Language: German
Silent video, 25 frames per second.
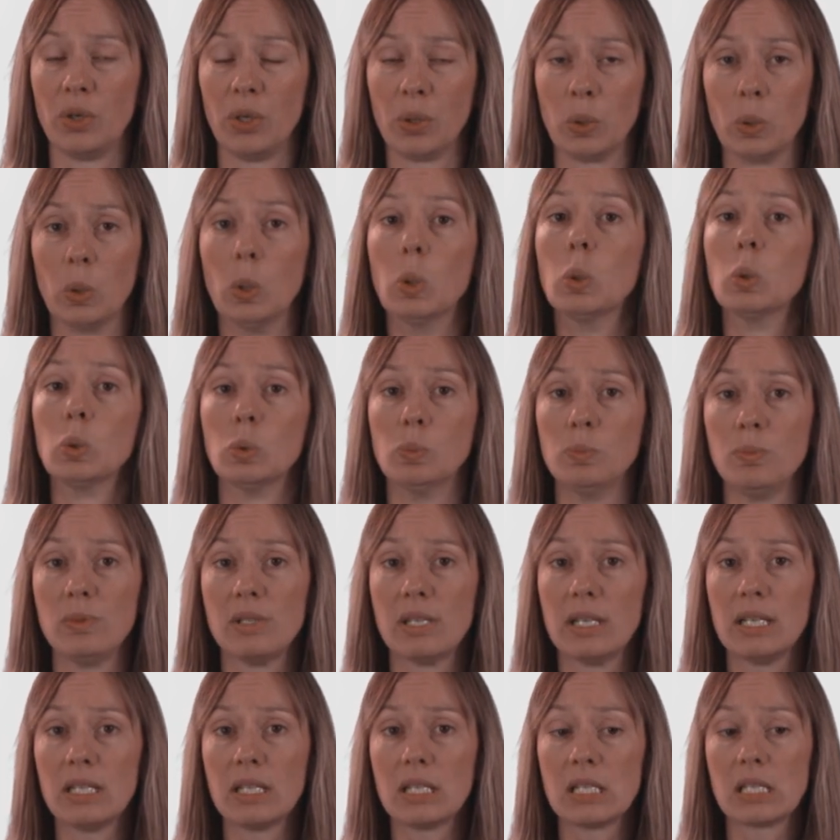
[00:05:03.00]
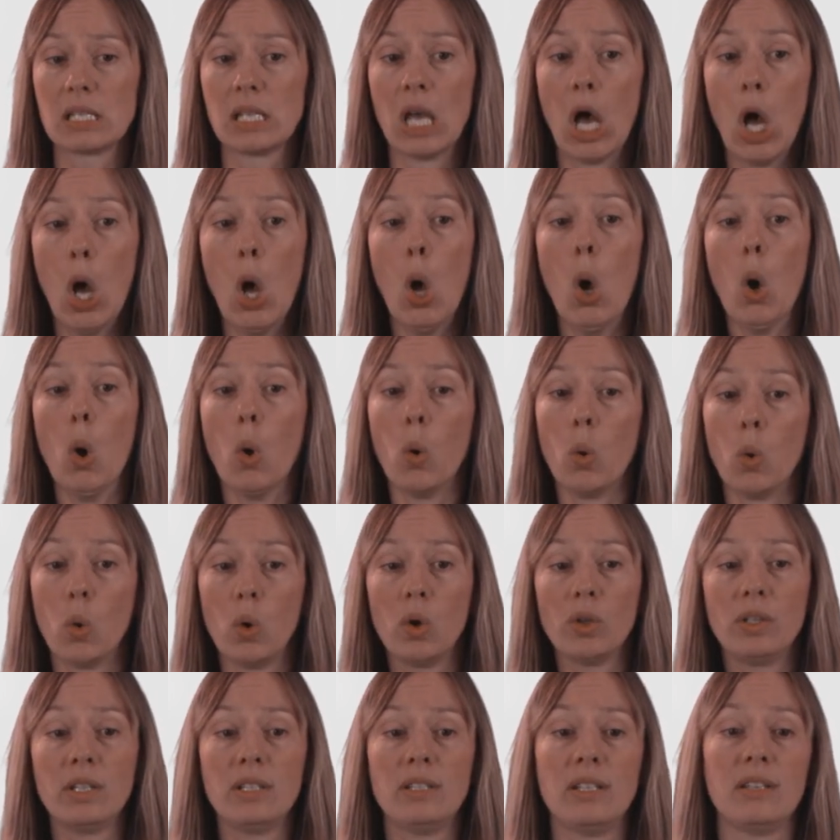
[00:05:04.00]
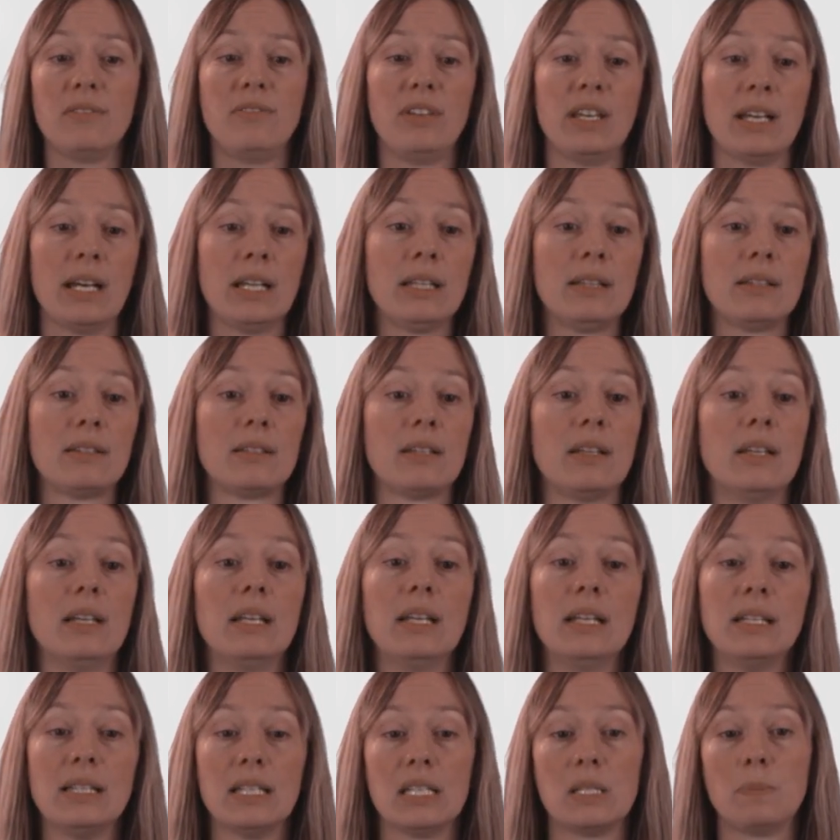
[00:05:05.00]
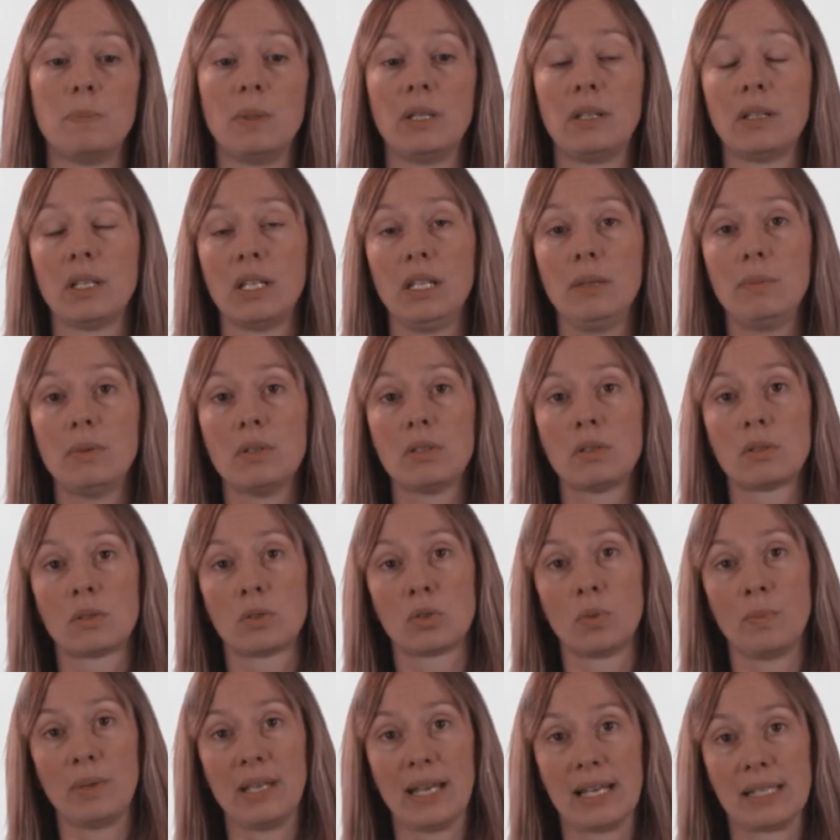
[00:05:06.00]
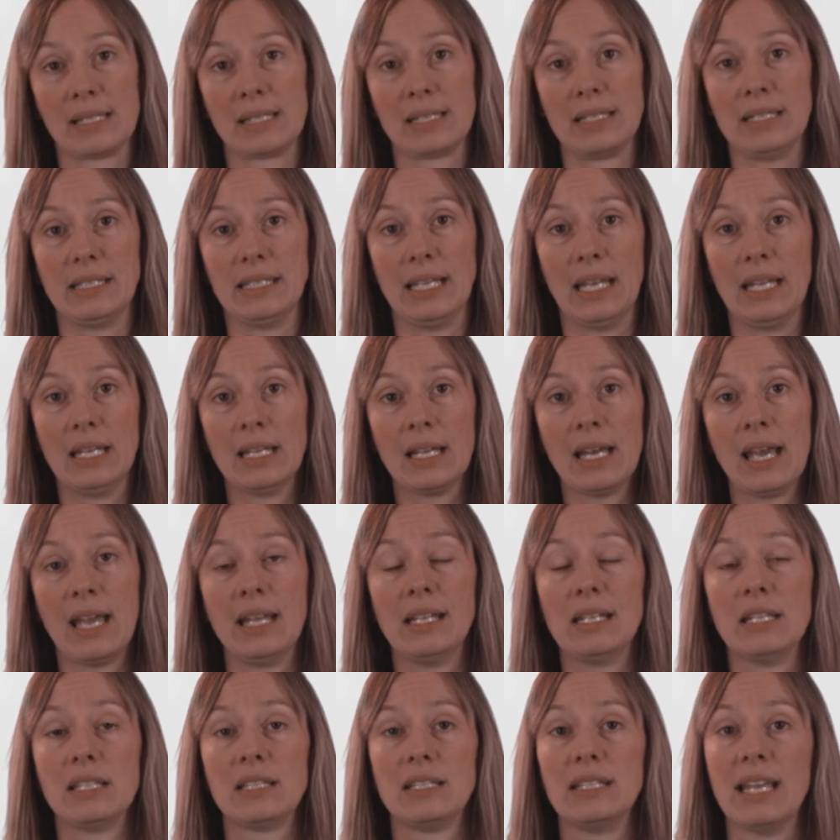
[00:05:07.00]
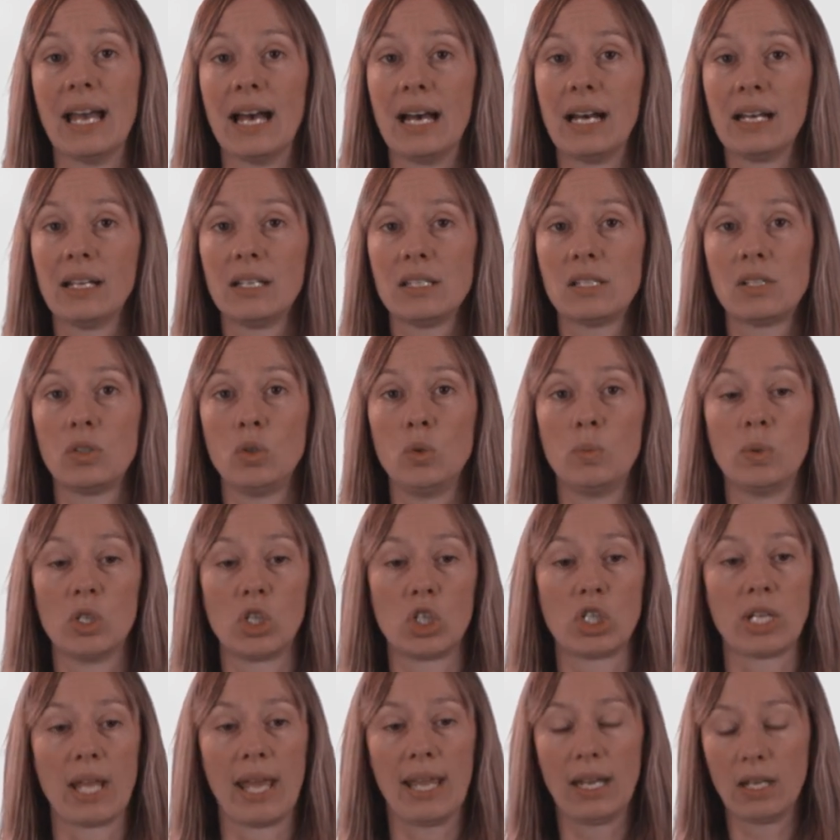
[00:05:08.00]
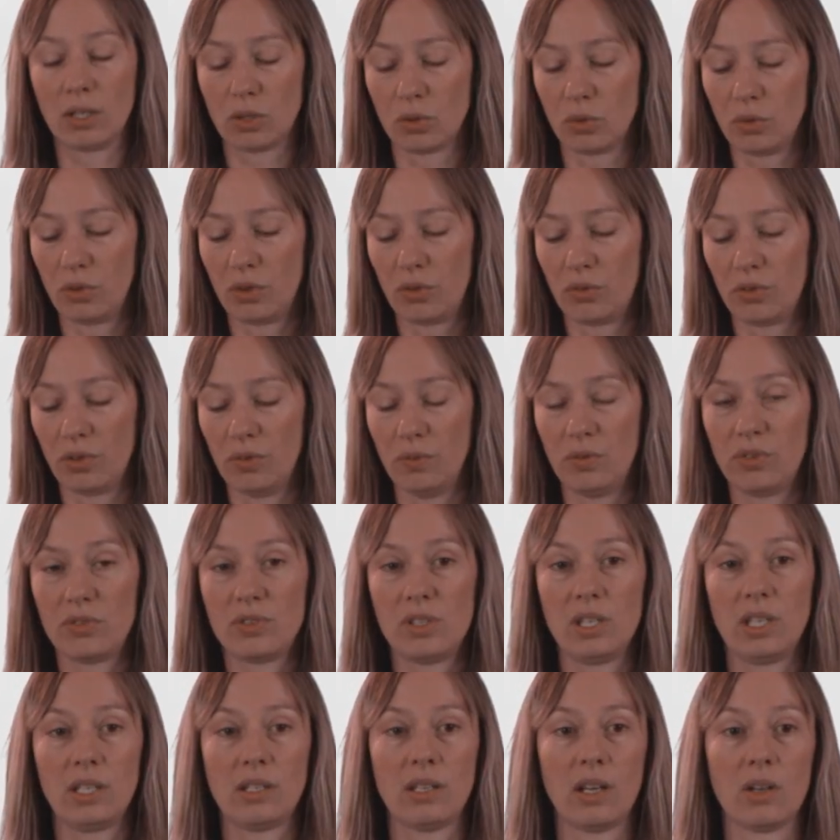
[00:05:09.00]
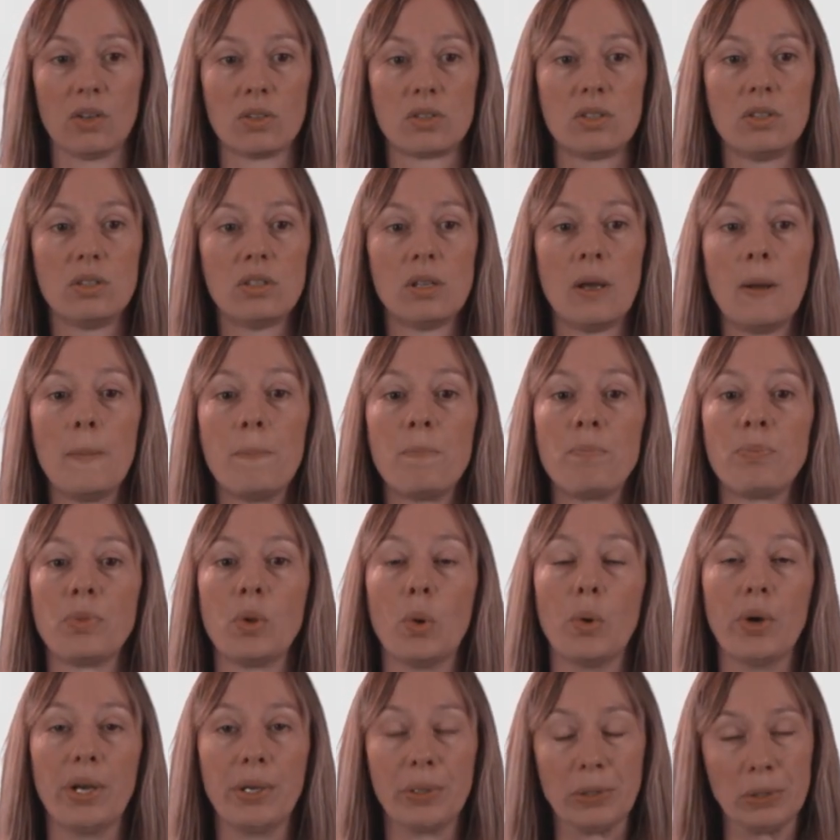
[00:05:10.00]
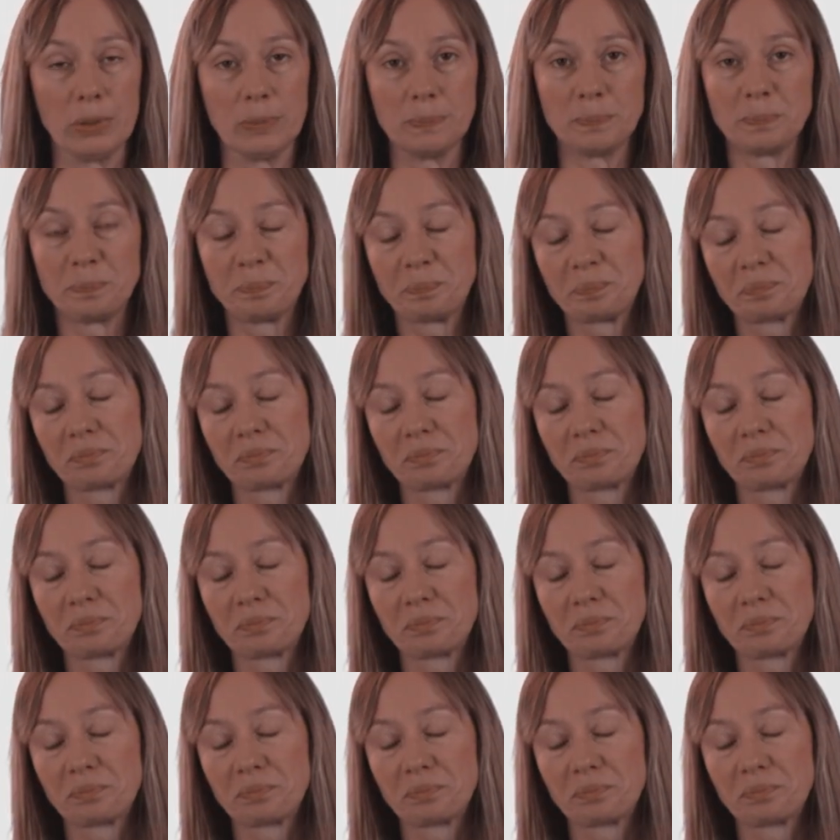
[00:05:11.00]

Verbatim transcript: Euro Umsatz oder der Wert des Betriebes zum 1. Jänner eines Jahres übersteigt 150.000 Euro.